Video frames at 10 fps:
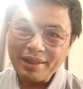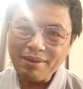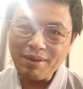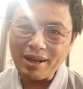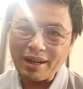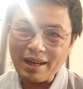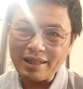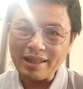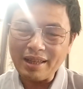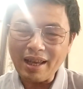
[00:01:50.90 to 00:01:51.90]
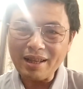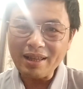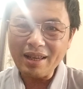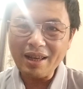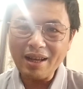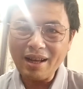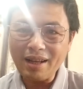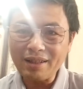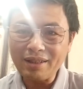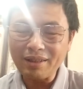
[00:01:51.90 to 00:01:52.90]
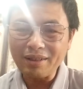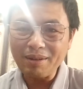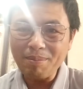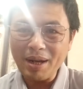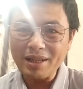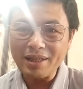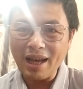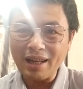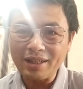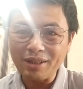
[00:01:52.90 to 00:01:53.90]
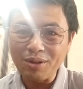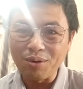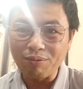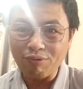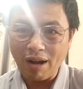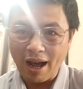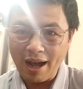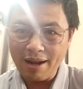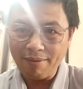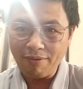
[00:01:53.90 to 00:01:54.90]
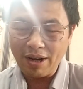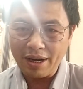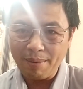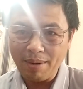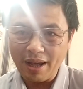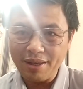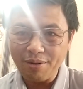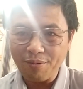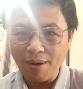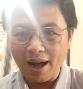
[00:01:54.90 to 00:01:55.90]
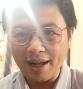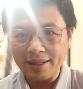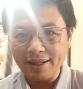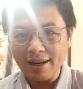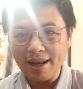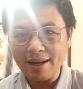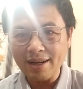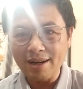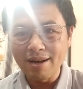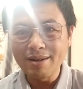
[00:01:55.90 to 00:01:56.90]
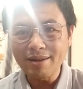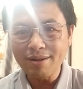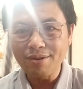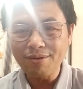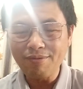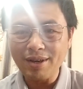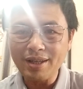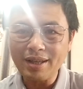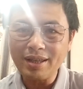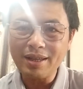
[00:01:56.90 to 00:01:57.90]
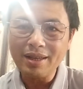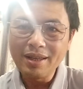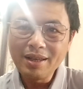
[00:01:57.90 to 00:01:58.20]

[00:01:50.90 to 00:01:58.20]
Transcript: cái việc là gì anh ấy à, sự mạnh dạn sự đột phá và đem lại hiệu quả rất là lớn đối với cái